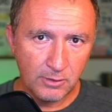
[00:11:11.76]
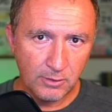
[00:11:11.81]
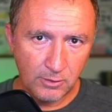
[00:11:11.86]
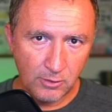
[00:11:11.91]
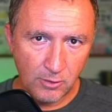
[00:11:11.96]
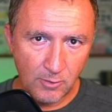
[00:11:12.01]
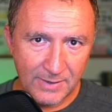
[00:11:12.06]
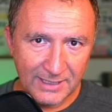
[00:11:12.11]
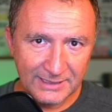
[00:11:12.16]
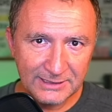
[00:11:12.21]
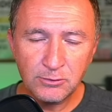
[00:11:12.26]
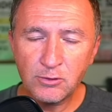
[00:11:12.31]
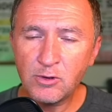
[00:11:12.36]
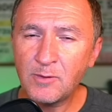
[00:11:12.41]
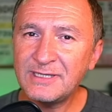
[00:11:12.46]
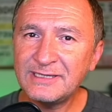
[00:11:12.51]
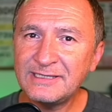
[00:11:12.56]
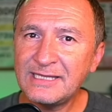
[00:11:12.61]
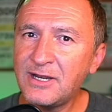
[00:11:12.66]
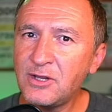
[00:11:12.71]
Compartido
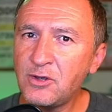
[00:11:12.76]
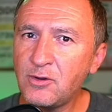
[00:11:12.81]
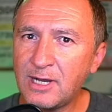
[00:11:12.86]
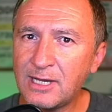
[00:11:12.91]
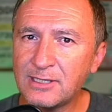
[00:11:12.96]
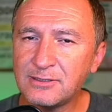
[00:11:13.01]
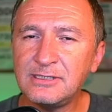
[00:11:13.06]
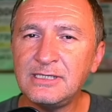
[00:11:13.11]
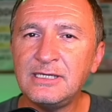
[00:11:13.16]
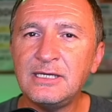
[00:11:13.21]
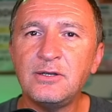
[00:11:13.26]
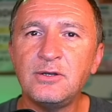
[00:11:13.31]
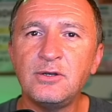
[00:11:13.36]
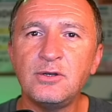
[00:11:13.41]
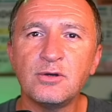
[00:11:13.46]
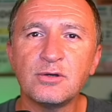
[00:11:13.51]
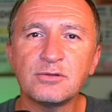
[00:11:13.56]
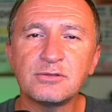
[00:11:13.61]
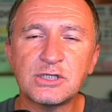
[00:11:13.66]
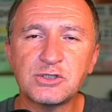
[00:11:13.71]
comentario, así
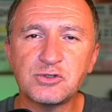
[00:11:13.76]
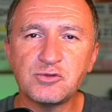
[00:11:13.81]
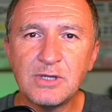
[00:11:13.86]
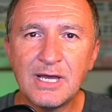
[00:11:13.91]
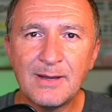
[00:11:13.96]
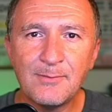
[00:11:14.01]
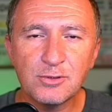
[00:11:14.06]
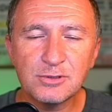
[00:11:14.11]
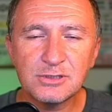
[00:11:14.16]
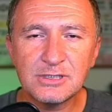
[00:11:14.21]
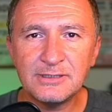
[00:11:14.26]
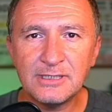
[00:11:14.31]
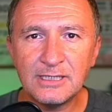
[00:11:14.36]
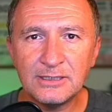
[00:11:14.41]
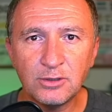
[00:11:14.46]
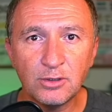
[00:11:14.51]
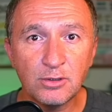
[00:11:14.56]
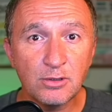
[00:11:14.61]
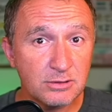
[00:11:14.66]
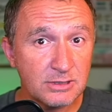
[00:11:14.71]
nos ayudamos entre
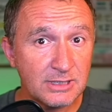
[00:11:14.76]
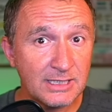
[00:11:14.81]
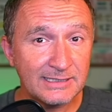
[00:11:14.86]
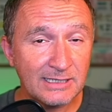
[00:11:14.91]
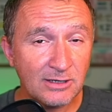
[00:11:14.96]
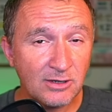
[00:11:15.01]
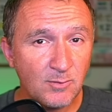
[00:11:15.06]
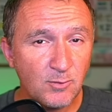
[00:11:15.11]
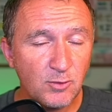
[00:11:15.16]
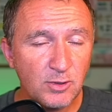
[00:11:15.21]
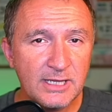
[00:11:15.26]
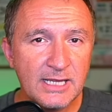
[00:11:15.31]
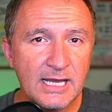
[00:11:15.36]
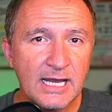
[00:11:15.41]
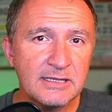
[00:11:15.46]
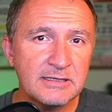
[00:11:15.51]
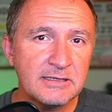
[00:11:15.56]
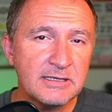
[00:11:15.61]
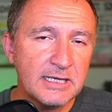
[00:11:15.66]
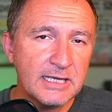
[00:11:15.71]
todos en esta
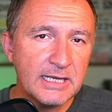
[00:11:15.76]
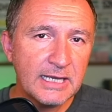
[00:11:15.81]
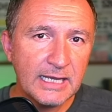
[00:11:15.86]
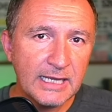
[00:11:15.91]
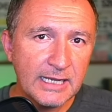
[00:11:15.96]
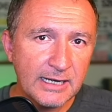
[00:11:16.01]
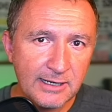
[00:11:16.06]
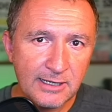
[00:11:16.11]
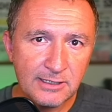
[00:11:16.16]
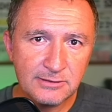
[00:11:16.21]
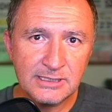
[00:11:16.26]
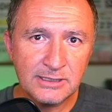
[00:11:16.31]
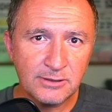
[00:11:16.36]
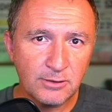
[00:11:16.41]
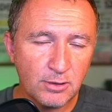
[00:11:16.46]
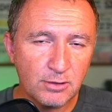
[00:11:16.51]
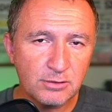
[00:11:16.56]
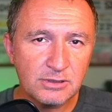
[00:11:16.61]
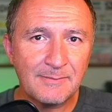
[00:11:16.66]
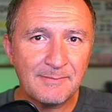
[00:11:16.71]
comunidad,
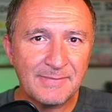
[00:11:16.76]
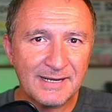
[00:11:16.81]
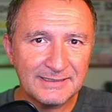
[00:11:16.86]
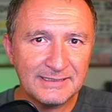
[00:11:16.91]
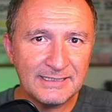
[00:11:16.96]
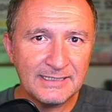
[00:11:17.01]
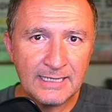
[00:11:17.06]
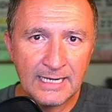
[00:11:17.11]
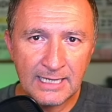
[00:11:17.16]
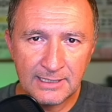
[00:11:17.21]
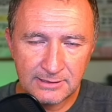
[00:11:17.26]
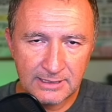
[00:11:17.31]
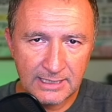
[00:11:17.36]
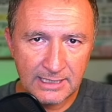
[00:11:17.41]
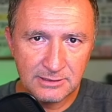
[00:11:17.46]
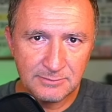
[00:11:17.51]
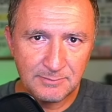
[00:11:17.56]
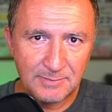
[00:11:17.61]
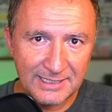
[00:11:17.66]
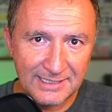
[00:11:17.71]
enriqueciéndonos a partir de las
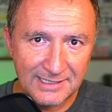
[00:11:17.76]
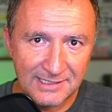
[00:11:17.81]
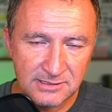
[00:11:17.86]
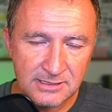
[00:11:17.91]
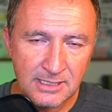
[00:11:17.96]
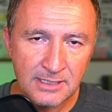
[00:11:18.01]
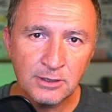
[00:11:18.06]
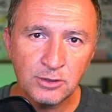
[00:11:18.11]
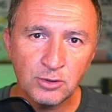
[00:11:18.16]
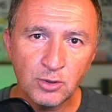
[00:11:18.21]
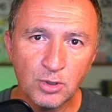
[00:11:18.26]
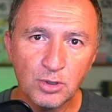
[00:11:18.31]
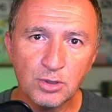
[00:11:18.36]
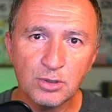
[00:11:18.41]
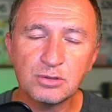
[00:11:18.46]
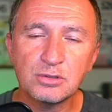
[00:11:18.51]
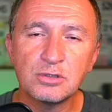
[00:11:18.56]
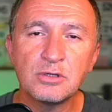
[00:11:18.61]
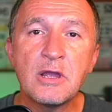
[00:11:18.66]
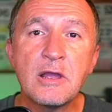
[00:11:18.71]
experiencias de
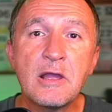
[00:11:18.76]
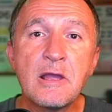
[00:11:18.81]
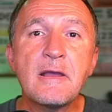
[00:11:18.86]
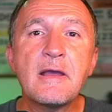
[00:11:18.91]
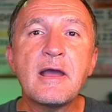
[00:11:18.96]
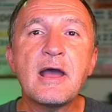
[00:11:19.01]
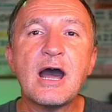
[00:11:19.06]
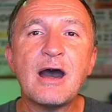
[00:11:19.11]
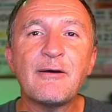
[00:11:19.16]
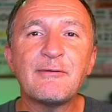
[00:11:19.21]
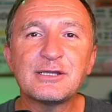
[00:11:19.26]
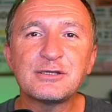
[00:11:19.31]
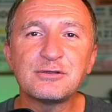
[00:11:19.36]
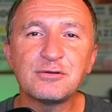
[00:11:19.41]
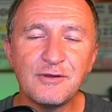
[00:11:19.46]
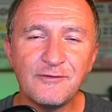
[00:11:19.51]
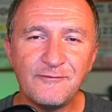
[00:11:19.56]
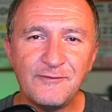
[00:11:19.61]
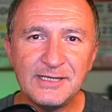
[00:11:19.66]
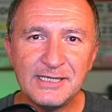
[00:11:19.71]
todos. Abrazo
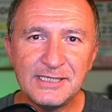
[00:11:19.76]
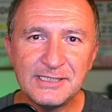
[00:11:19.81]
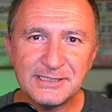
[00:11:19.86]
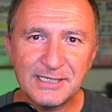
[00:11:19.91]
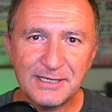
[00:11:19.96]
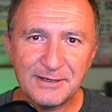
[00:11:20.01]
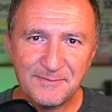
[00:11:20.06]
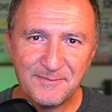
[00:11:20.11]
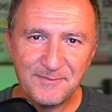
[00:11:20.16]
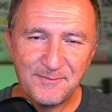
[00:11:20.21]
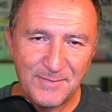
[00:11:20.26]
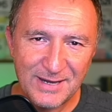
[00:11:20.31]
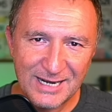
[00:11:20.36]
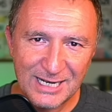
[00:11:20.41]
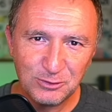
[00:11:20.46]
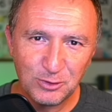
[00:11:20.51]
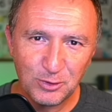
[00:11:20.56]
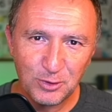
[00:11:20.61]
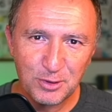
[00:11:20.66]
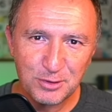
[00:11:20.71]
de Finisher
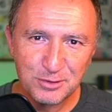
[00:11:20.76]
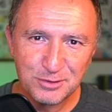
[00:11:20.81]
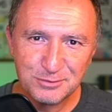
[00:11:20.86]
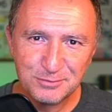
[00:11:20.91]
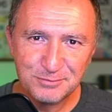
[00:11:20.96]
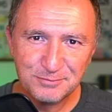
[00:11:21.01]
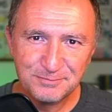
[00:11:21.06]
para todos.